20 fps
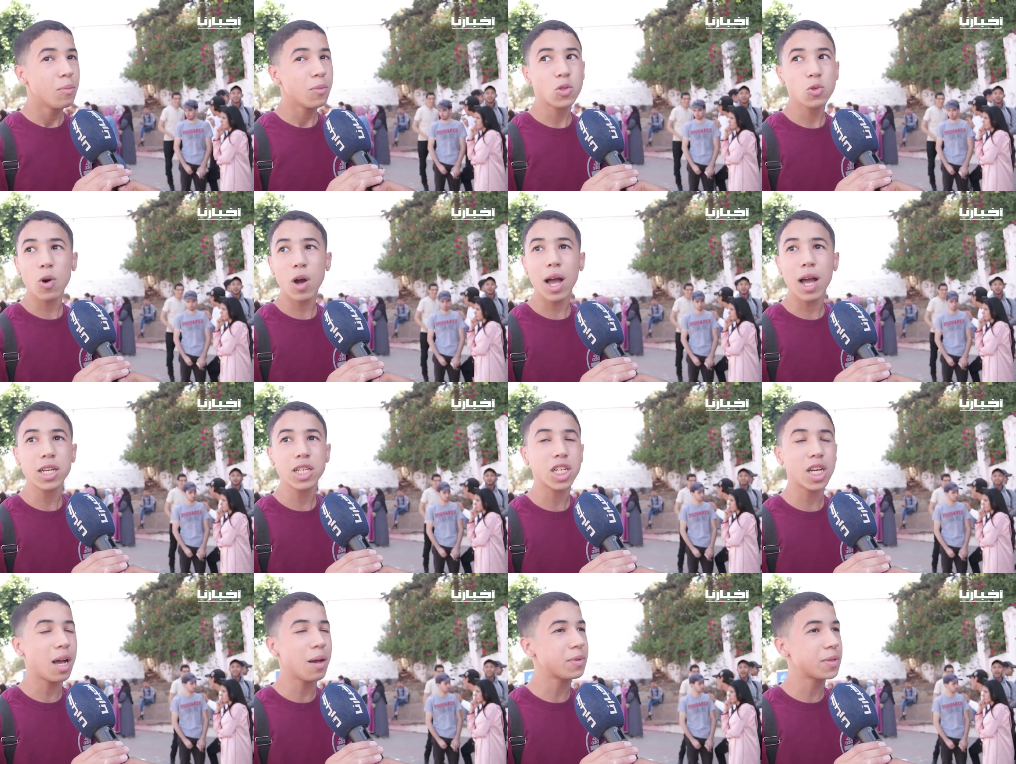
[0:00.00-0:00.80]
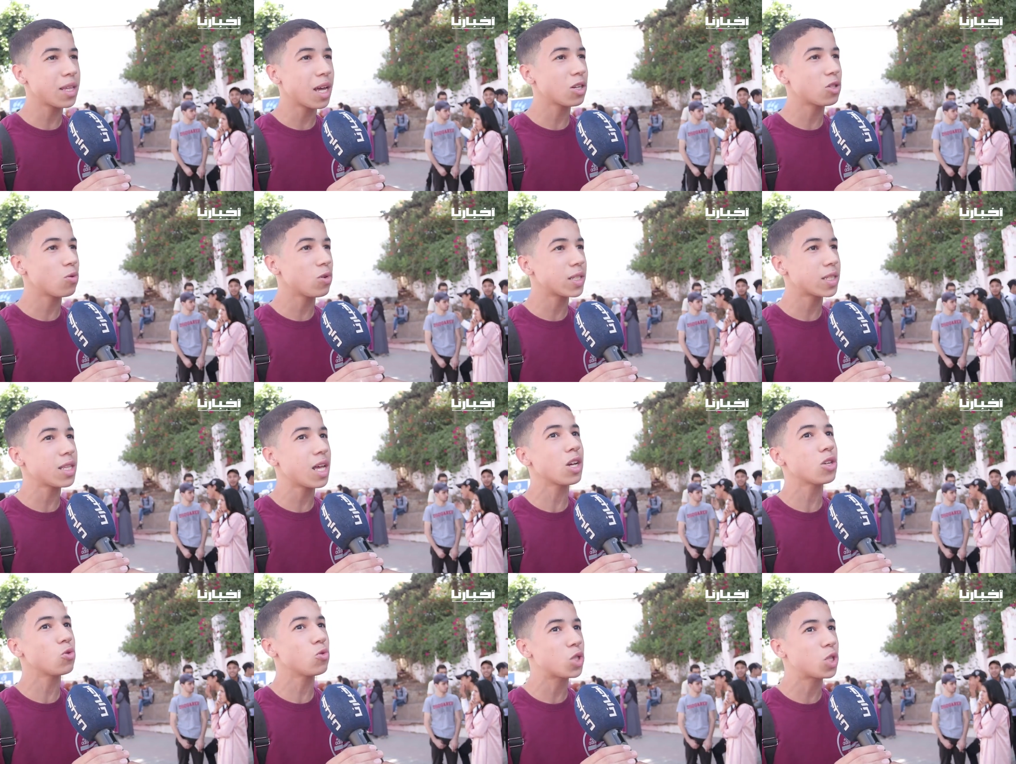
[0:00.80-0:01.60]
نتوقع شي 15 ولا
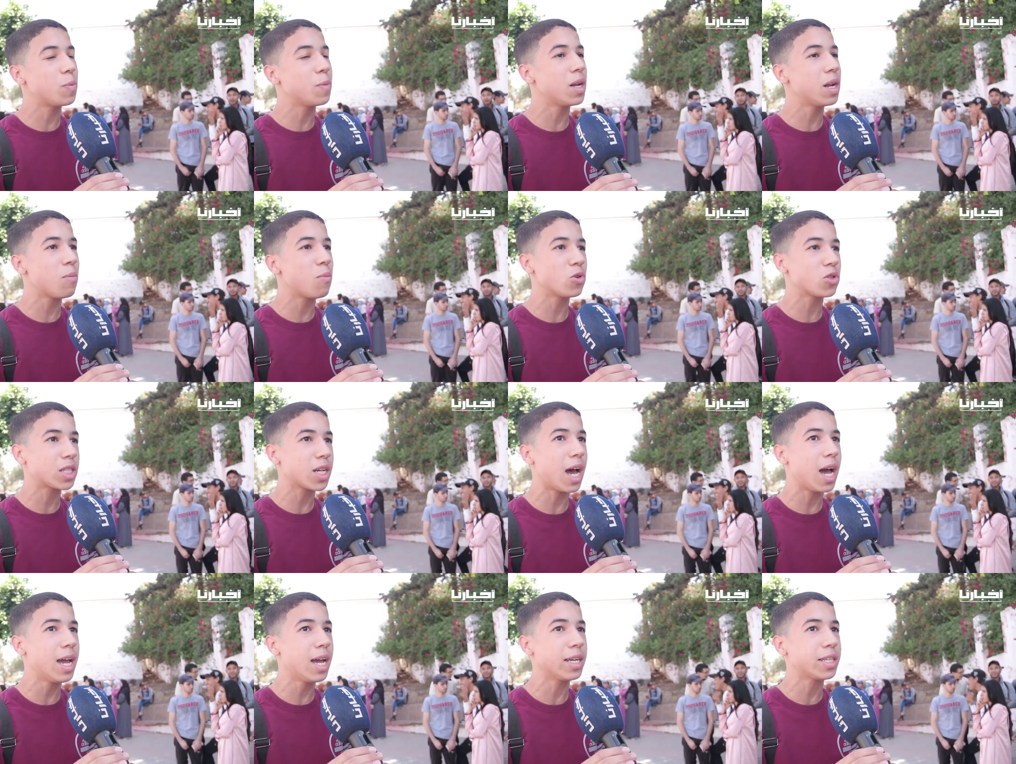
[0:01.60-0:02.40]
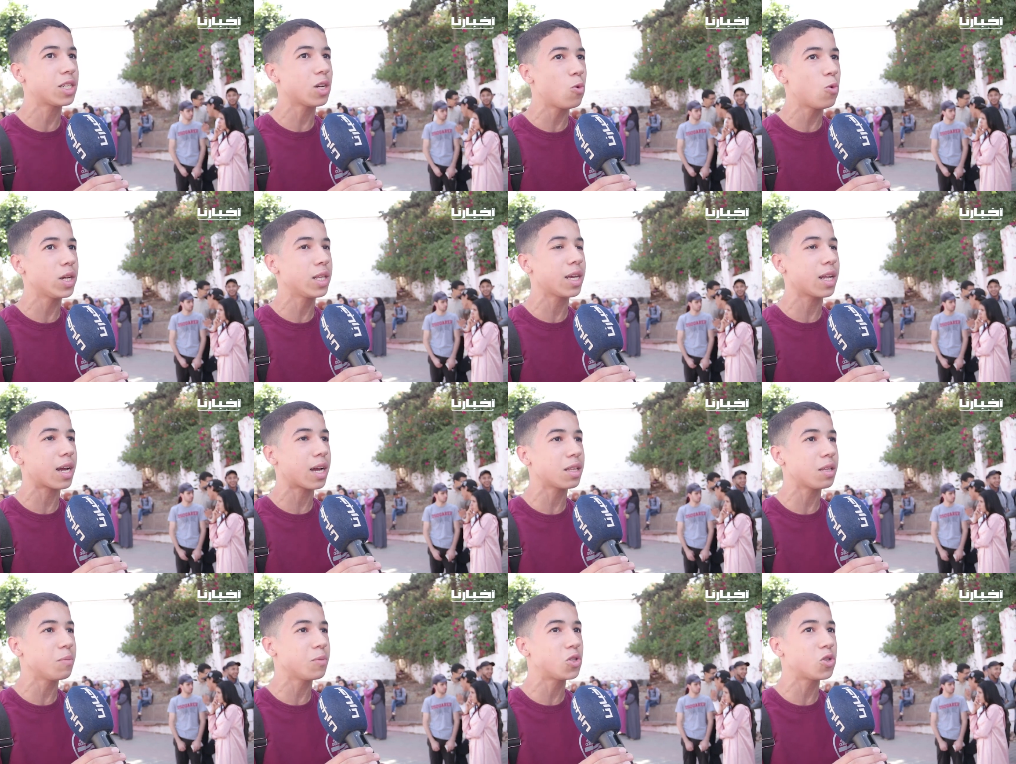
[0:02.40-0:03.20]
16 ونتمنى المصحح حتى هو يدير
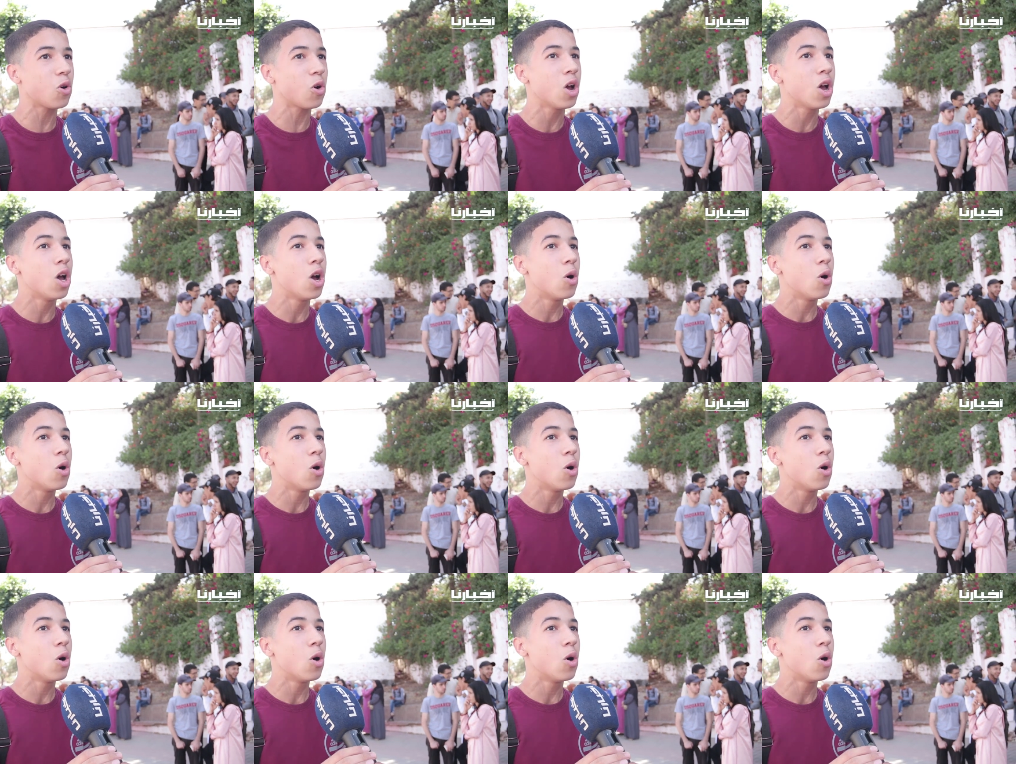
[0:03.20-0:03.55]
خدمته